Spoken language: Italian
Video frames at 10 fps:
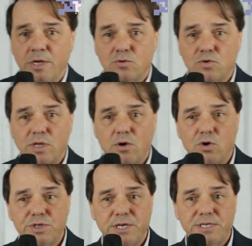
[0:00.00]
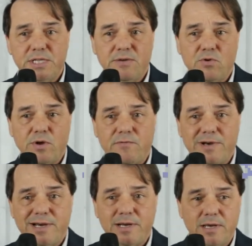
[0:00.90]
tutte cose che si, devono
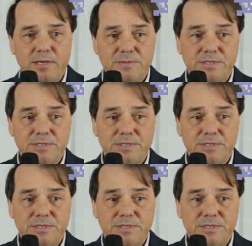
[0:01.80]
fare,